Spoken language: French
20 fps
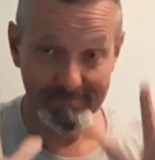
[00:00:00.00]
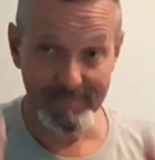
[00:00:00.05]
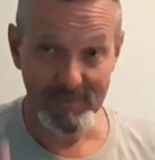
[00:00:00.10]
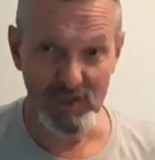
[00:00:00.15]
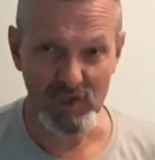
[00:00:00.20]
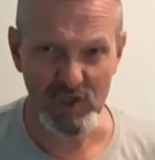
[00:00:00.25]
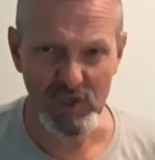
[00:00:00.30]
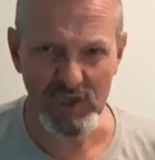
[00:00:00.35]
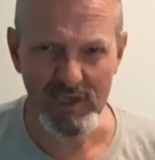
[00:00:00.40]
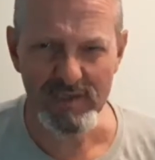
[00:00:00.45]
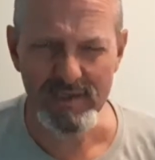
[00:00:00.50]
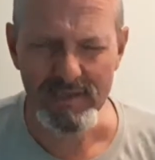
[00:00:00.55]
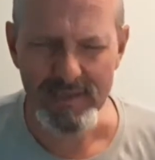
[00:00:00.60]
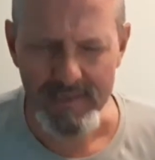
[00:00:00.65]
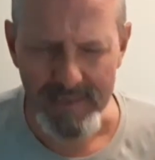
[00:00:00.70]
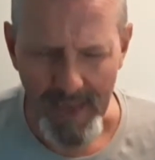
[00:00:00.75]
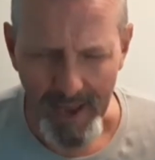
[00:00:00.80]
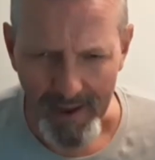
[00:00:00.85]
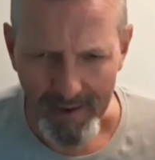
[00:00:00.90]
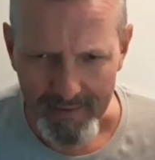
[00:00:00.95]

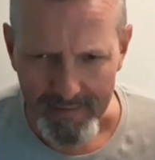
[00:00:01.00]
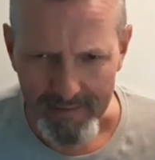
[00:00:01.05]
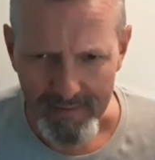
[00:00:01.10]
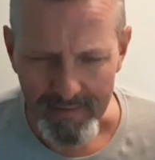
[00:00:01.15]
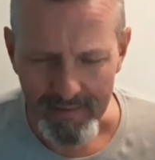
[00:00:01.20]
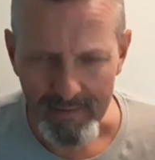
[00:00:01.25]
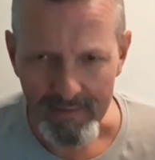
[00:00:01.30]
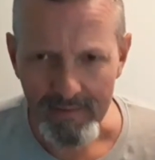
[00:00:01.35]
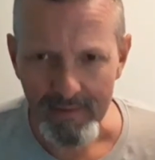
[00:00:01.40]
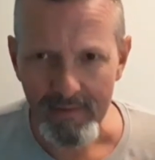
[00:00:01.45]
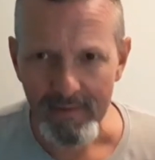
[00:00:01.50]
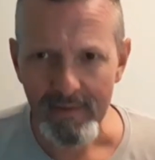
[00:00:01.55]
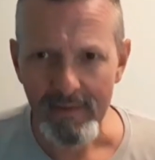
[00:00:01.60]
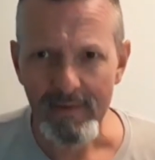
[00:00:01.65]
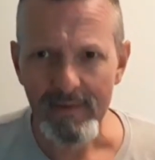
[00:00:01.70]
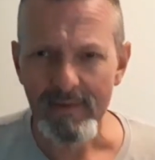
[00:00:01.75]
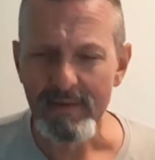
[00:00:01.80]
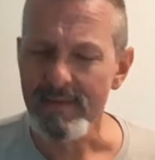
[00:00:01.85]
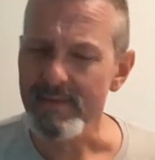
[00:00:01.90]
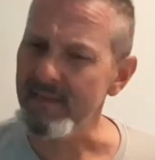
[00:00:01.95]
J5
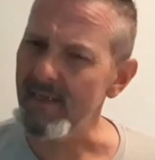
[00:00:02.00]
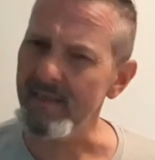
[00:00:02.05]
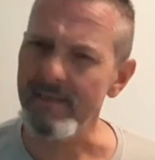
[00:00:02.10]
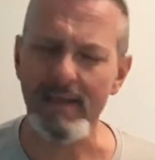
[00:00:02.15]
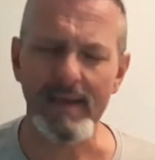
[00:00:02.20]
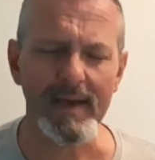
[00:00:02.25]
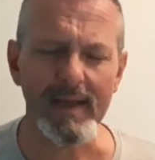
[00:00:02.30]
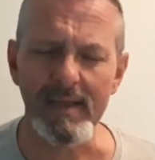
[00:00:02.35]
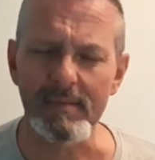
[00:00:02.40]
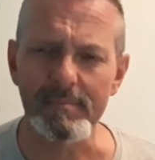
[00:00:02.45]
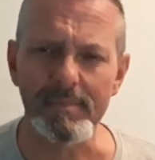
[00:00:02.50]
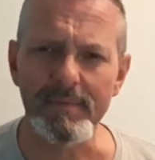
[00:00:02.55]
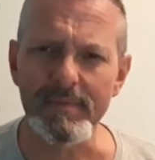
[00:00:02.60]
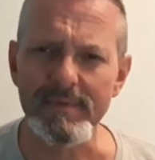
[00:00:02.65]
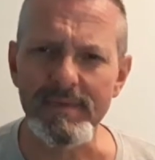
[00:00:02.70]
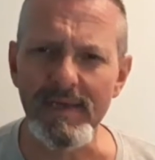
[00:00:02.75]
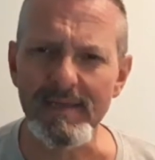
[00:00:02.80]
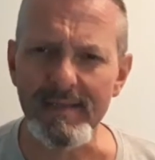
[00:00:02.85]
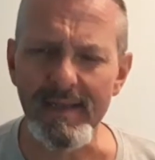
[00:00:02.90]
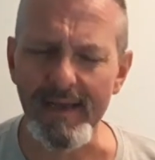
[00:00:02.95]
c'est terrible,
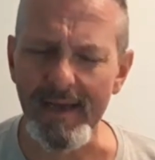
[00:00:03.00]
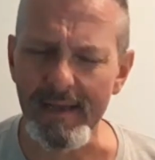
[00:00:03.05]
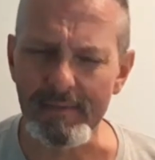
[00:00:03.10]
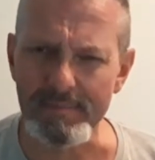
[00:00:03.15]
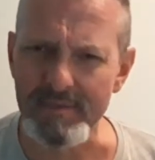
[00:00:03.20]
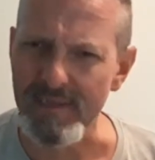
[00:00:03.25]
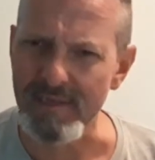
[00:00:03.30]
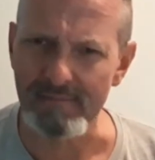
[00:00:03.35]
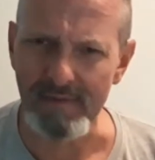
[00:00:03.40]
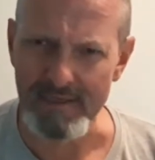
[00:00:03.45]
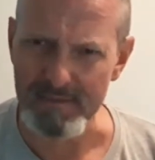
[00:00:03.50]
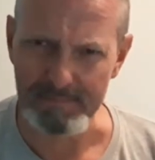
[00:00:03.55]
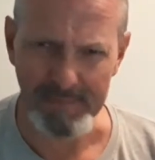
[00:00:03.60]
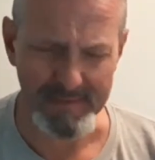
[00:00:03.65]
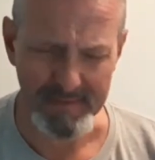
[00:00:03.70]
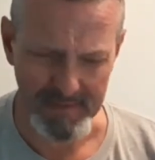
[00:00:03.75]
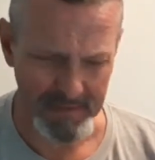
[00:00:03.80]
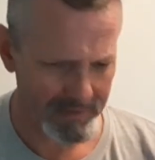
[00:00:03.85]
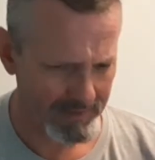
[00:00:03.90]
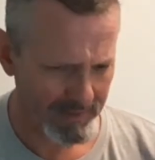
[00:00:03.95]
c'est terrible ce qui va se
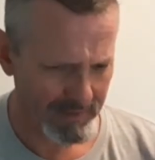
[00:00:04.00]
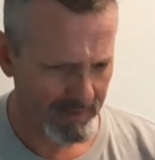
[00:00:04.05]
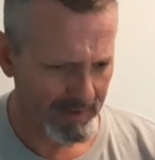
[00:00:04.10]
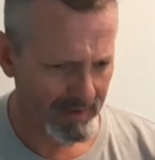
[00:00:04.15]
passer.